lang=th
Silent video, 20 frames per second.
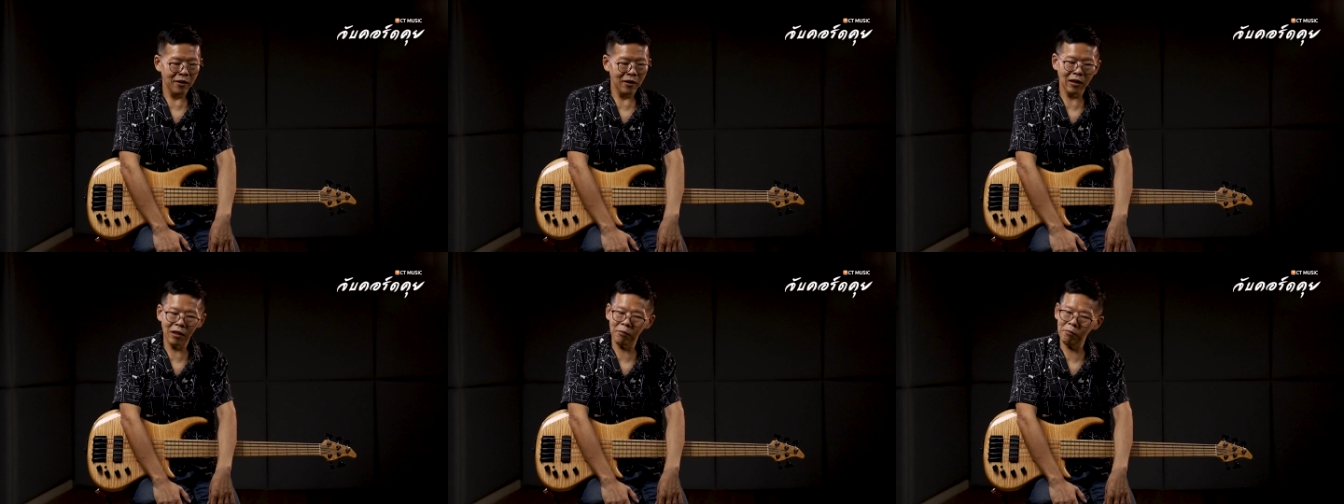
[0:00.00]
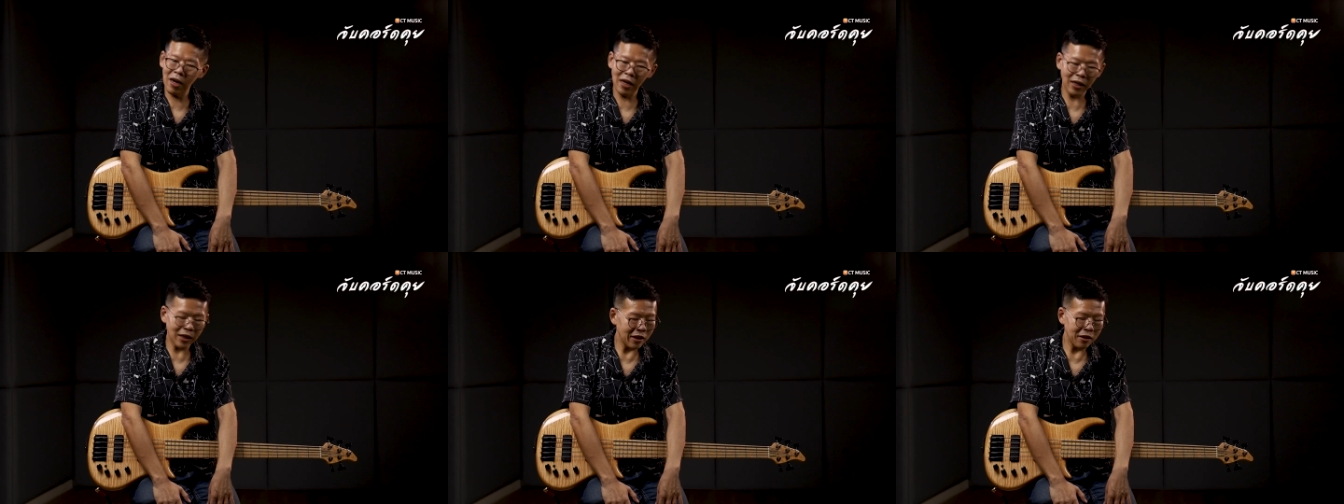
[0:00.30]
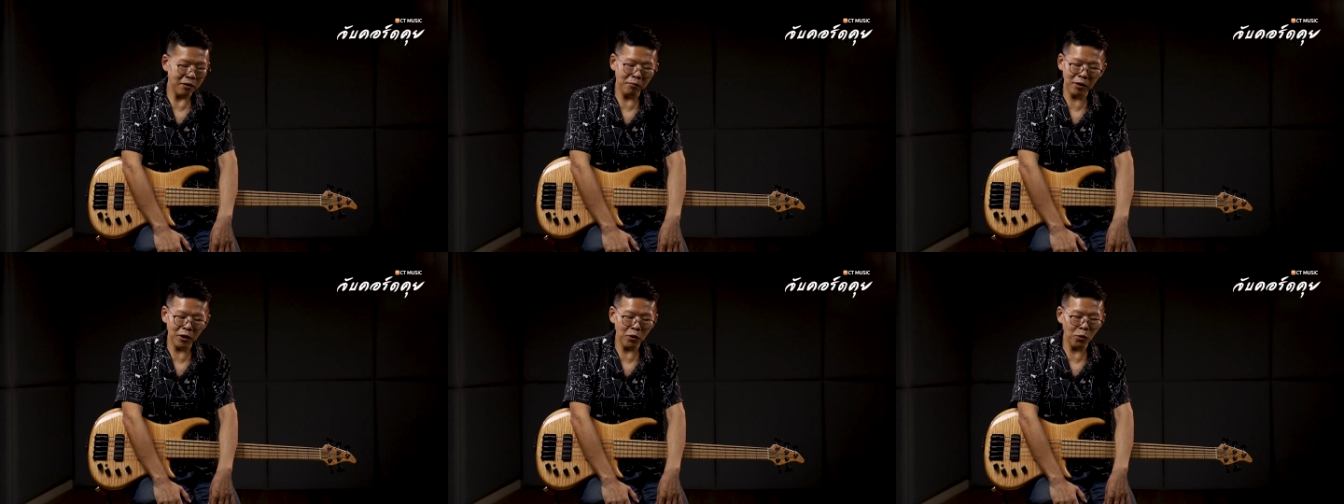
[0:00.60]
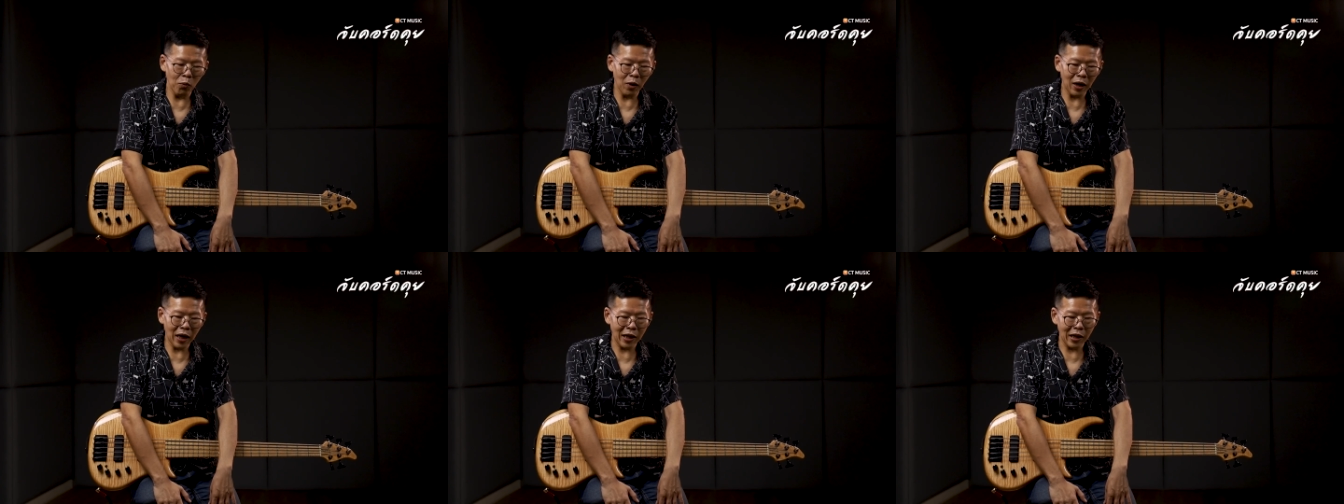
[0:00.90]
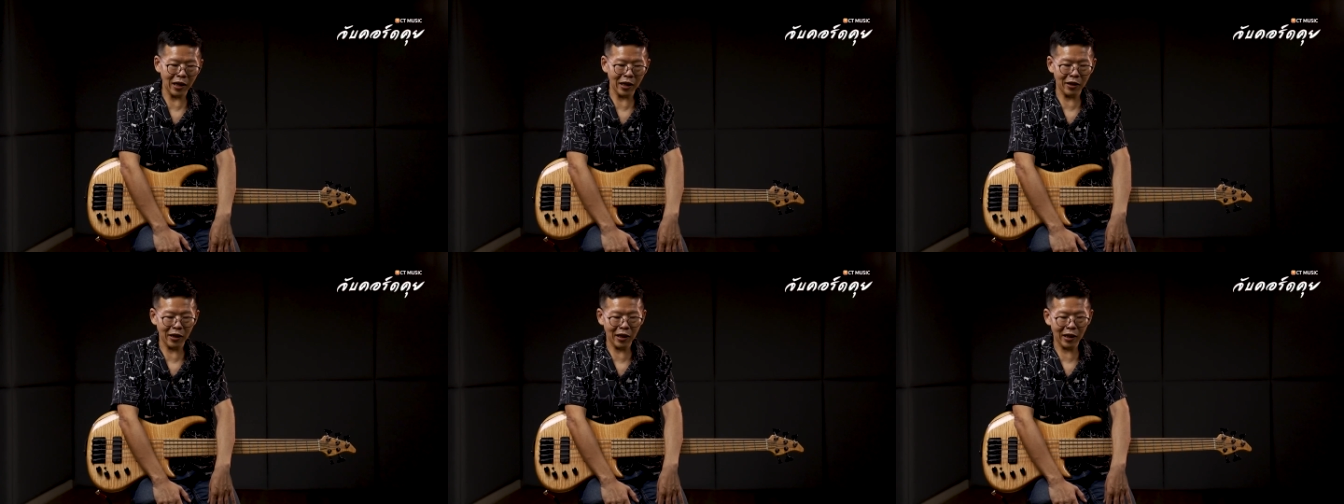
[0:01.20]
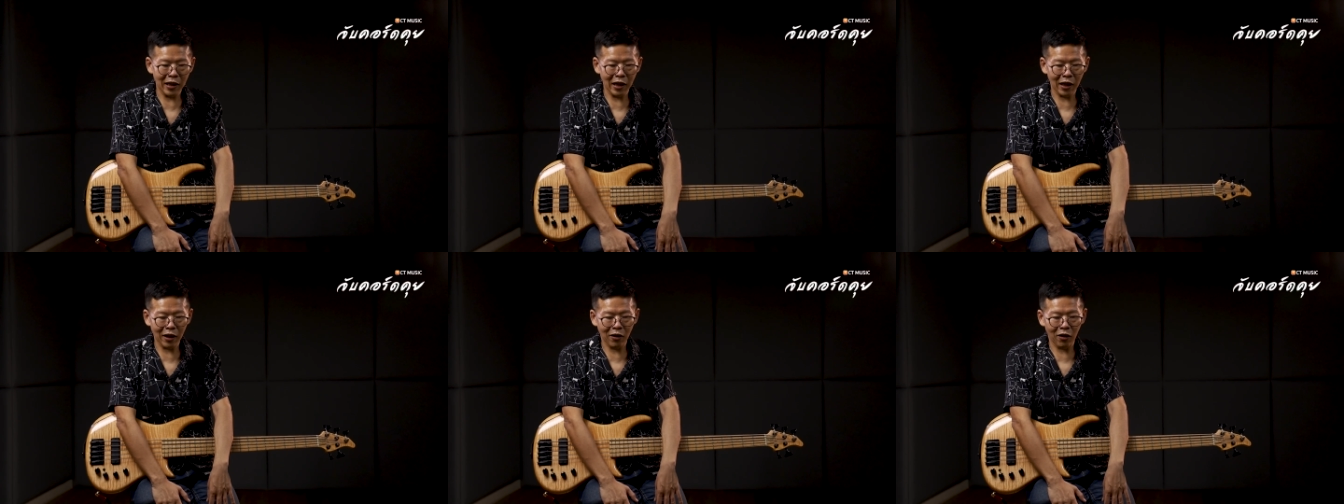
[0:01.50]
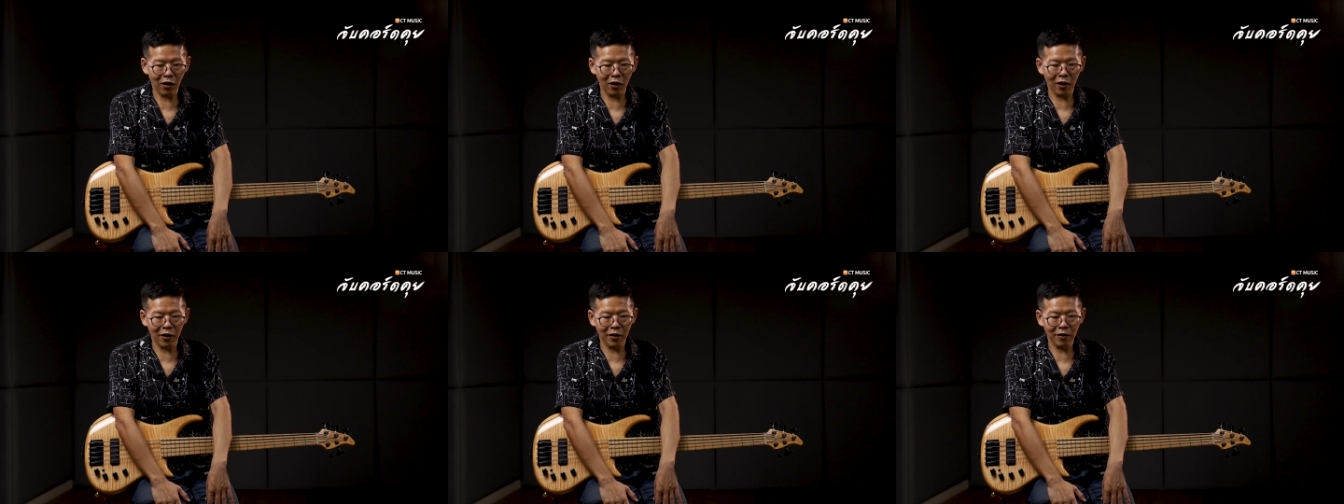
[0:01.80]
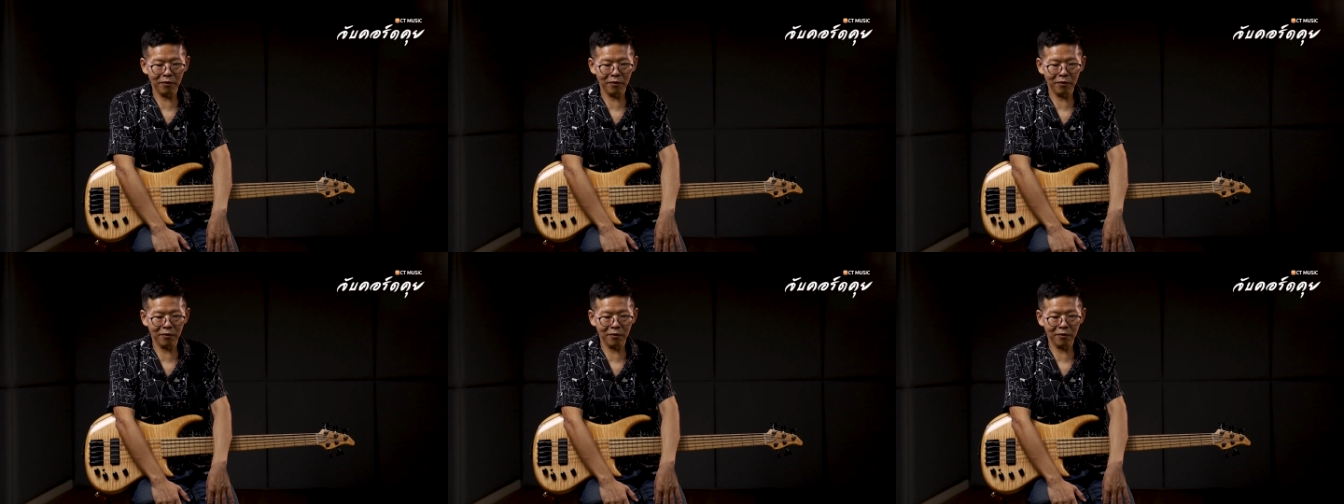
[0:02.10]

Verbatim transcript: เริ่มแรกก็คือไม่รู้อะไรเลย แล้วก็